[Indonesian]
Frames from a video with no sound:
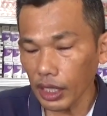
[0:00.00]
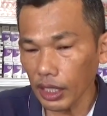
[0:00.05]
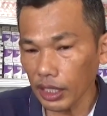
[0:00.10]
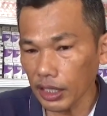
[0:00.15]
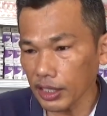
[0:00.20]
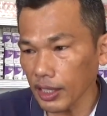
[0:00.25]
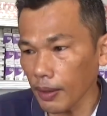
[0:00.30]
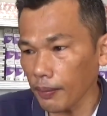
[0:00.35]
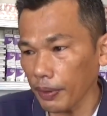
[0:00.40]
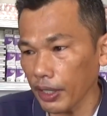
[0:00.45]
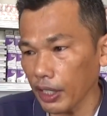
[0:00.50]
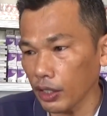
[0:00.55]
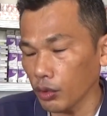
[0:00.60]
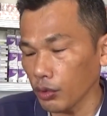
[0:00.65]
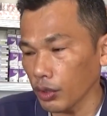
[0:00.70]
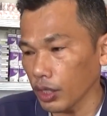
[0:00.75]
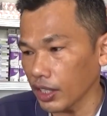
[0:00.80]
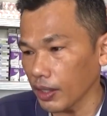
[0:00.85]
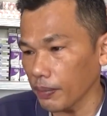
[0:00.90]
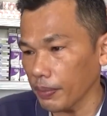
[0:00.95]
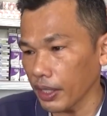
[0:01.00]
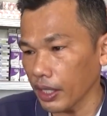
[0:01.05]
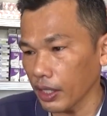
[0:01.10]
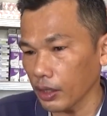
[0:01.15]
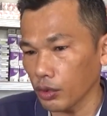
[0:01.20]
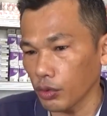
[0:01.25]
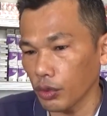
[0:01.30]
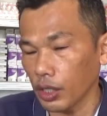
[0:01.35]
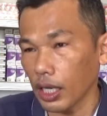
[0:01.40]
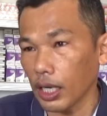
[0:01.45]
di samping itu kita pikir
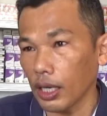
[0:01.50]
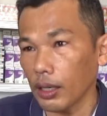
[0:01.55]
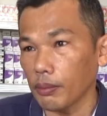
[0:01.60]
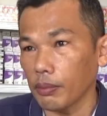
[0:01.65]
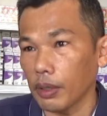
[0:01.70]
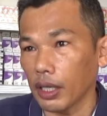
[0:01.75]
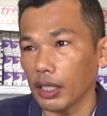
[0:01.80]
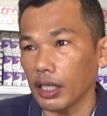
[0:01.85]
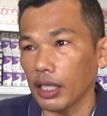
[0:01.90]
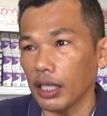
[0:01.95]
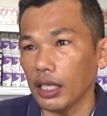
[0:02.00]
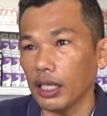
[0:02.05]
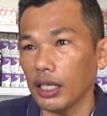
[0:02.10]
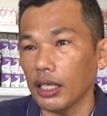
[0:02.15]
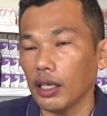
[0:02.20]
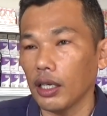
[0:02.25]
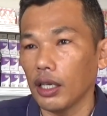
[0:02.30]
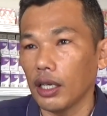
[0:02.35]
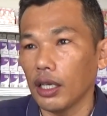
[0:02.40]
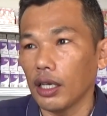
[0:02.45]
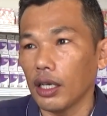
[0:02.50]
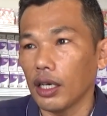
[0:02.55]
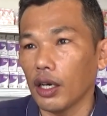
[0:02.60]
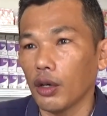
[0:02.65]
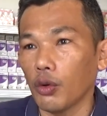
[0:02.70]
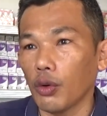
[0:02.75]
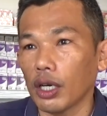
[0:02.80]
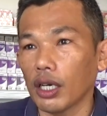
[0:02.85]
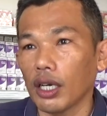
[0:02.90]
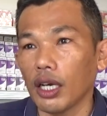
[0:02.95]
juga bagi
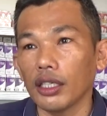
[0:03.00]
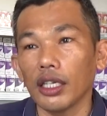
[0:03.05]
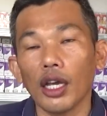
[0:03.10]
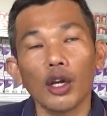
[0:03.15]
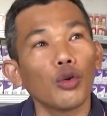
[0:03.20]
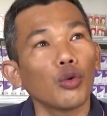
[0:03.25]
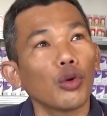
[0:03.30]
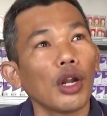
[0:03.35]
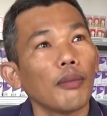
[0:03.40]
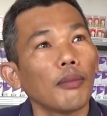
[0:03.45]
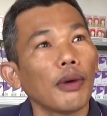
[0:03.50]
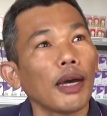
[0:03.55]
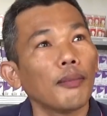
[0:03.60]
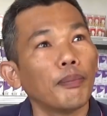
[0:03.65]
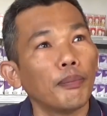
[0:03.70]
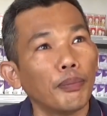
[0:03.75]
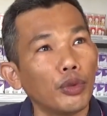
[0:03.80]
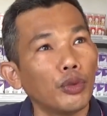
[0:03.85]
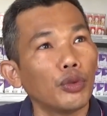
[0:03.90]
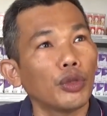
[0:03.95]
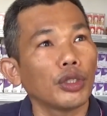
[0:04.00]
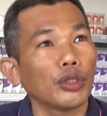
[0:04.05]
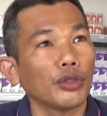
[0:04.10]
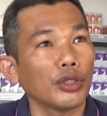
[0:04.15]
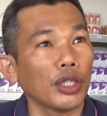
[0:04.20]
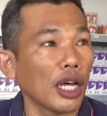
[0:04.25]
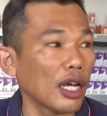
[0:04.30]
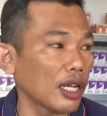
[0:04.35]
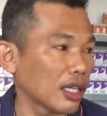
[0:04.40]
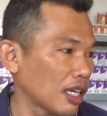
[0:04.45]
warga yang kurang mampu gitu
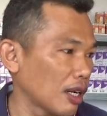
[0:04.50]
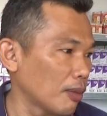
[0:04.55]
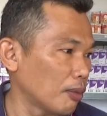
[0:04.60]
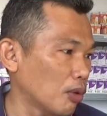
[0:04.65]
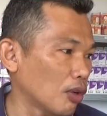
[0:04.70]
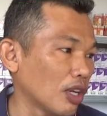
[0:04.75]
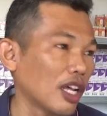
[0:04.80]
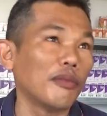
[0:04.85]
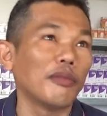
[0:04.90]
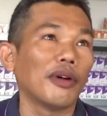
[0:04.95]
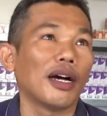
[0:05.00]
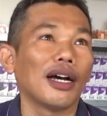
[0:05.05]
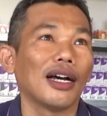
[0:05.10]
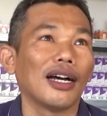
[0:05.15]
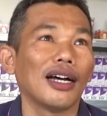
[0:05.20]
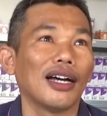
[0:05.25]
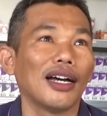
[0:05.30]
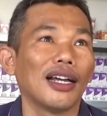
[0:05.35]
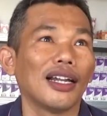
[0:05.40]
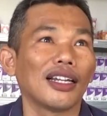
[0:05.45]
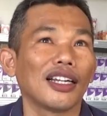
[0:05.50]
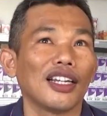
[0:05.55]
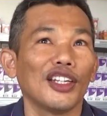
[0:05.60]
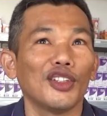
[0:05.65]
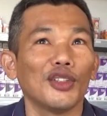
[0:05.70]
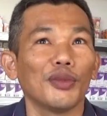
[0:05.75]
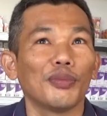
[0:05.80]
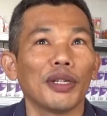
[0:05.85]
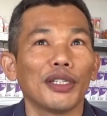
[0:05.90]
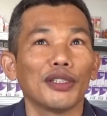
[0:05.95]
yang harga bola mahal hmm.
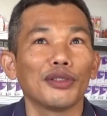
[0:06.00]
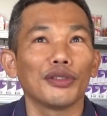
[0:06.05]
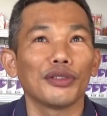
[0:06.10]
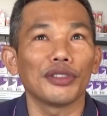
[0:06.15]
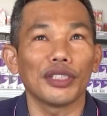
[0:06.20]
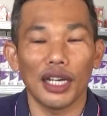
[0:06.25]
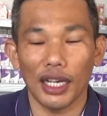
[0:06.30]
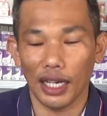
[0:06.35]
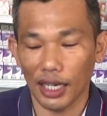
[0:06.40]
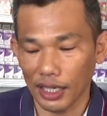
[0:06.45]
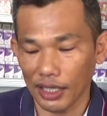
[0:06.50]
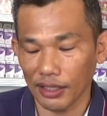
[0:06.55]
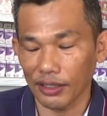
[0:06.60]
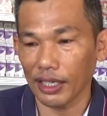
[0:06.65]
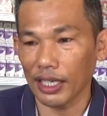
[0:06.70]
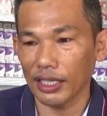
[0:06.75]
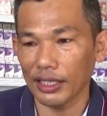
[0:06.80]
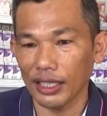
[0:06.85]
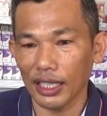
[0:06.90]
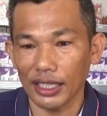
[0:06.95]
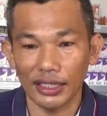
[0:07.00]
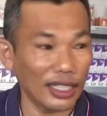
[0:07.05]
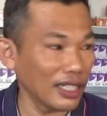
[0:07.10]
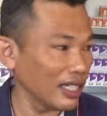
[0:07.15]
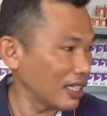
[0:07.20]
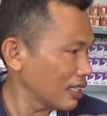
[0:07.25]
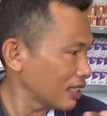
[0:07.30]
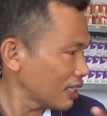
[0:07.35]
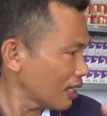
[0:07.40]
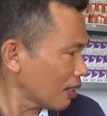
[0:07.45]
kehidupan susah gitu kan jadi
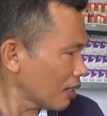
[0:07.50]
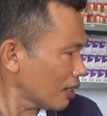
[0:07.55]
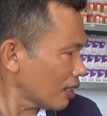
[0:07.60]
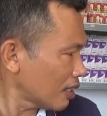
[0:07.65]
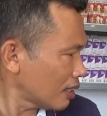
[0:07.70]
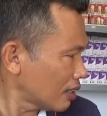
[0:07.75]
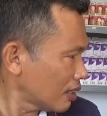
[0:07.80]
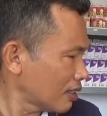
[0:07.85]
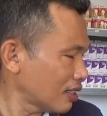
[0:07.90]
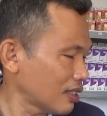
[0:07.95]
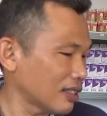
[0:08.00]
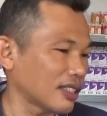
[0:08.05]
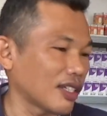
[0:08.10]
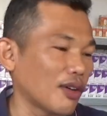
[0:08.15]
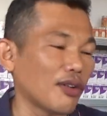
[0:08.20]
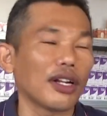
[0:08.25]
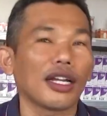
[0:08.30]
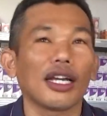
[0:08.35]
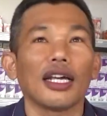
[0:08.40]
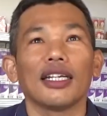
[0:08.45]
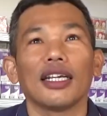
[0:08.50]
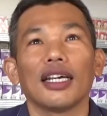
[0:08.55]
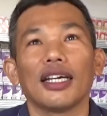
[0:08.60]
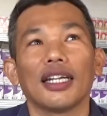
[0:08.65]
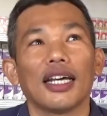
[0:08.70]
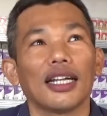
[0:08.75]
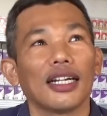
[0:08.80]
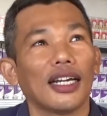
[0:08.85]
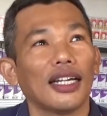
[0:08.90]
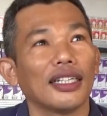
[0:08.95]
kita tawarkan dengan
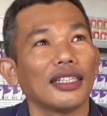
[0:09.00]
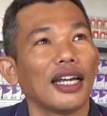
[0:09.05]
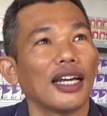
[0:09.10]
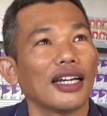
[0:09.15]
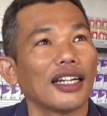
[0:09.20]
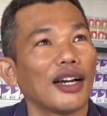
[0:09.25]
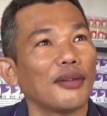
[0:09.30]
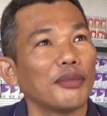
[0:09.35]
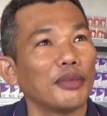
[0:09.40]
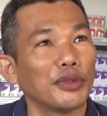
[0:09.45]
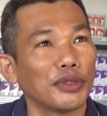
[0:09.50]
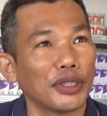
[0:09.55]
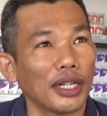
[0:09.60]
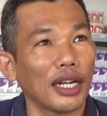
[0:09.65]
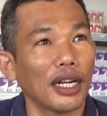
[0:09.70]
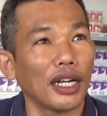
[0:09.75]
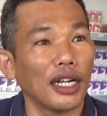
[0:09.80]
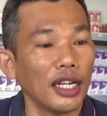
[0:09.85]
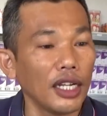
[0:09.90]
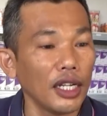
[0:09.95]
harga yang agak murah